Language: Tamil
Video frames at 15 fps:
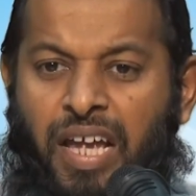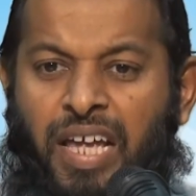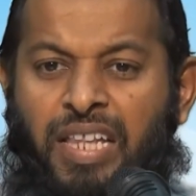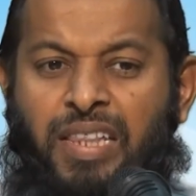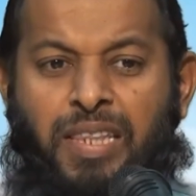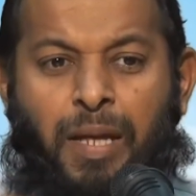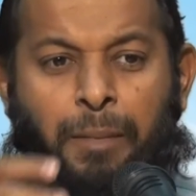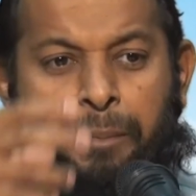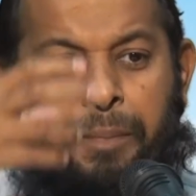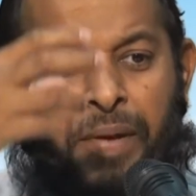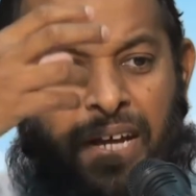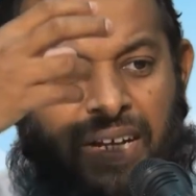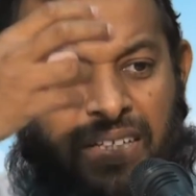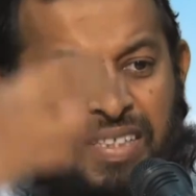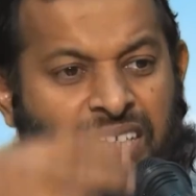எந்த
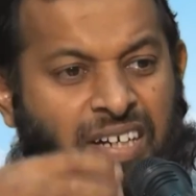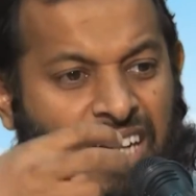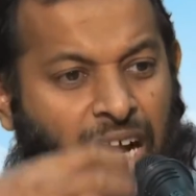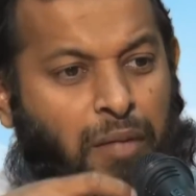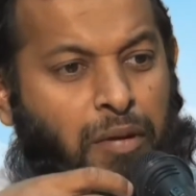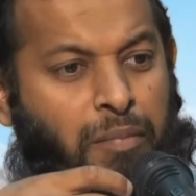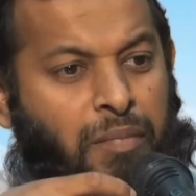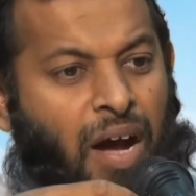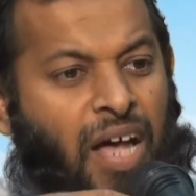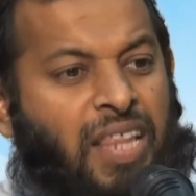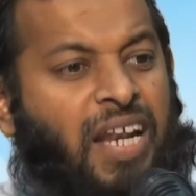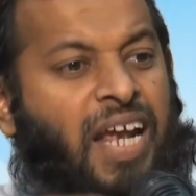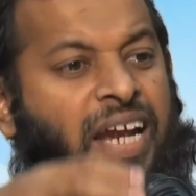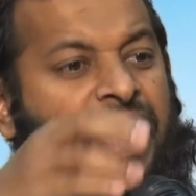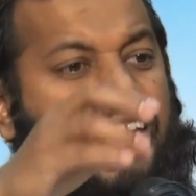பேர் திருநாமம்
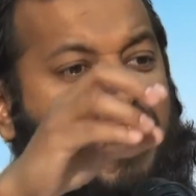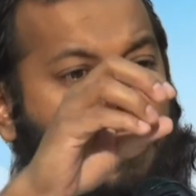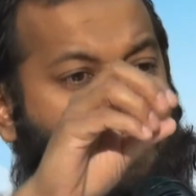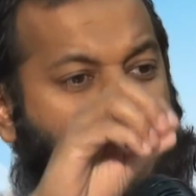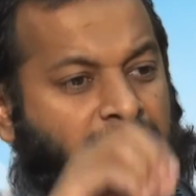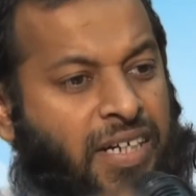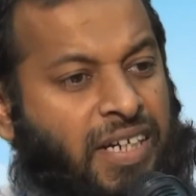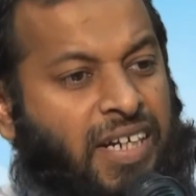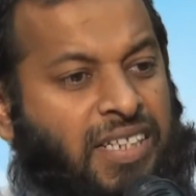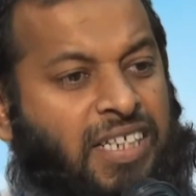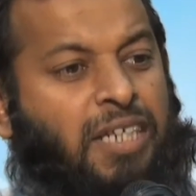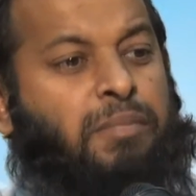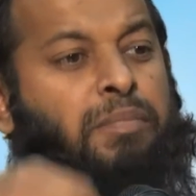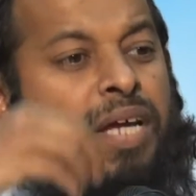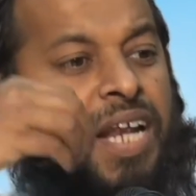அதில் இணைக்கப்பட்டிருக்கிற
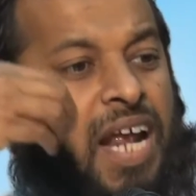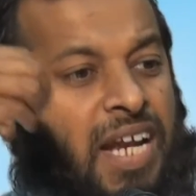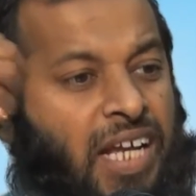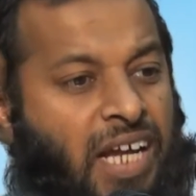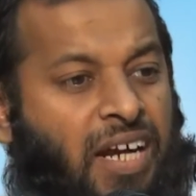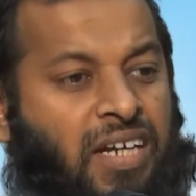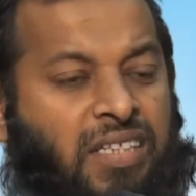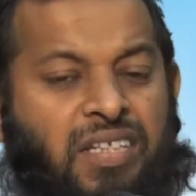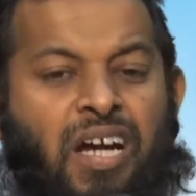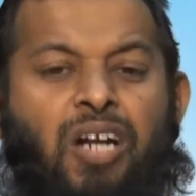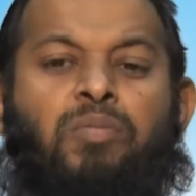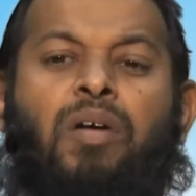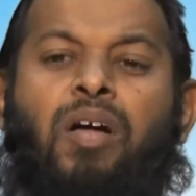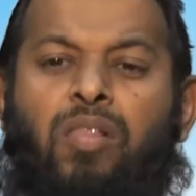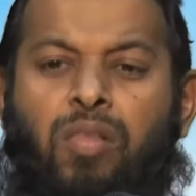தக்பீரை நீங்கள்
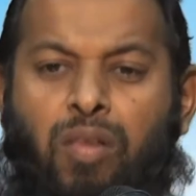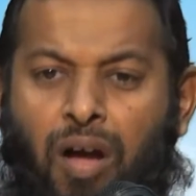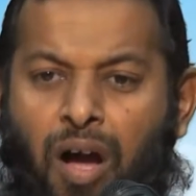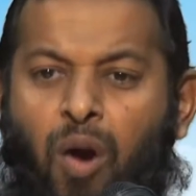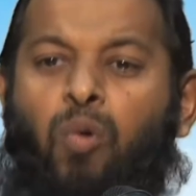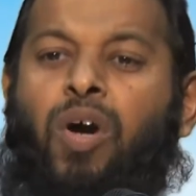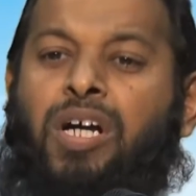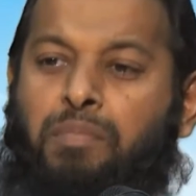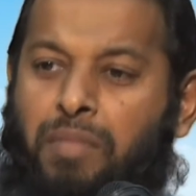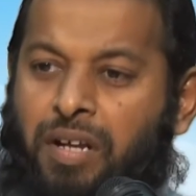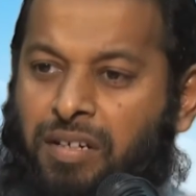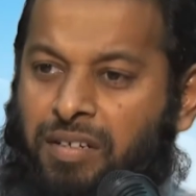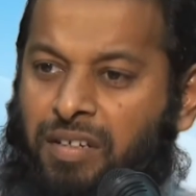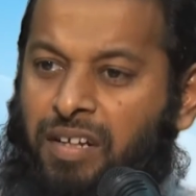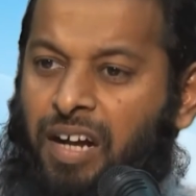எடுத்தாலும் அல்லாஹு அக்பர்
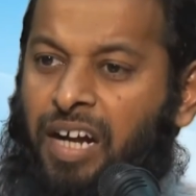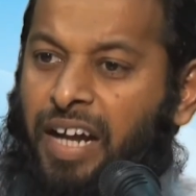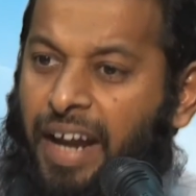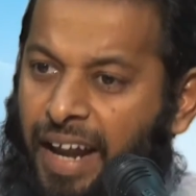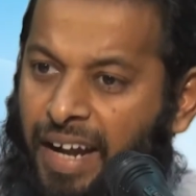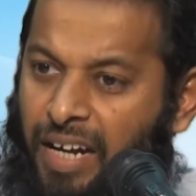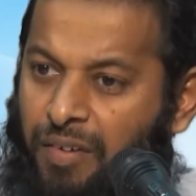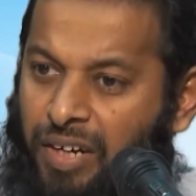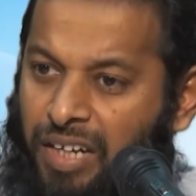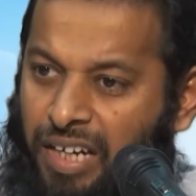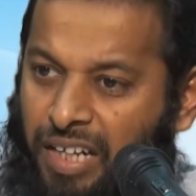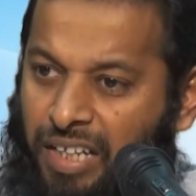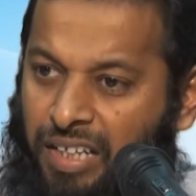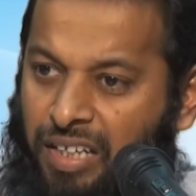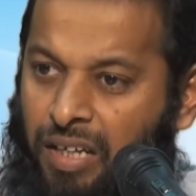அங்கே என்ன
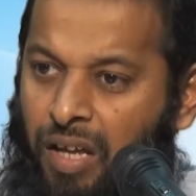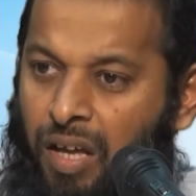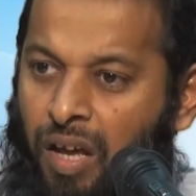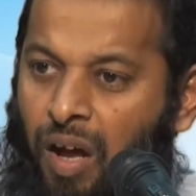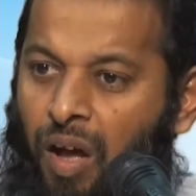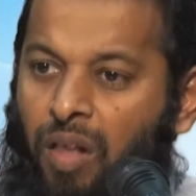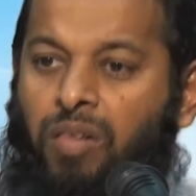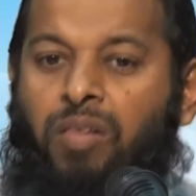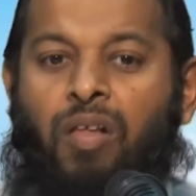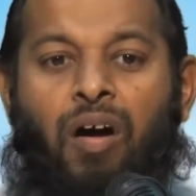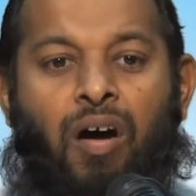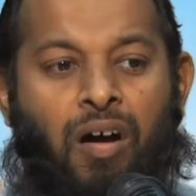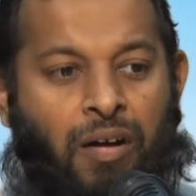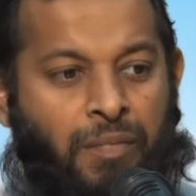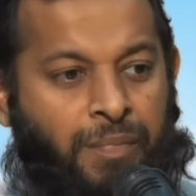வருகிறது
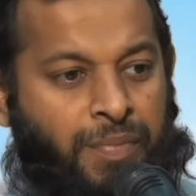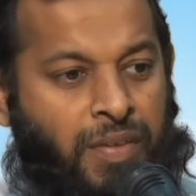அல்லாஹ்